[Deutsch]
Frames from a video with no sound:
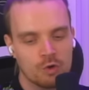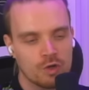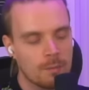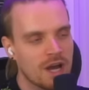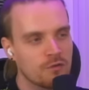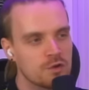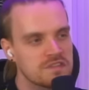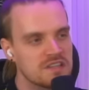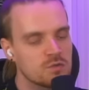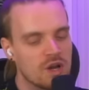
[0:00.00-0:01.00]
oder Mario
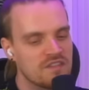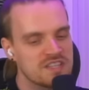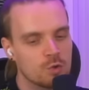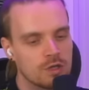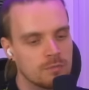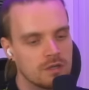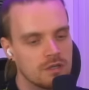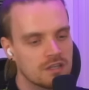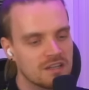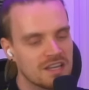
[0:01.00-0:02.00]
64 oder was auch immer.
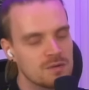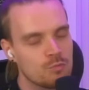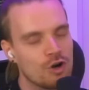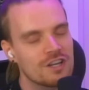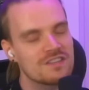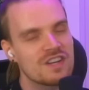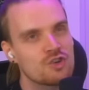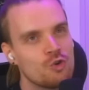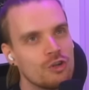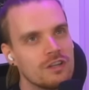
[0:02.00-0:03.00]
Dann denke ich, boah, das war
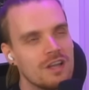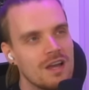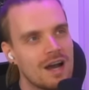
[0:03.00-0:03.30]
schön.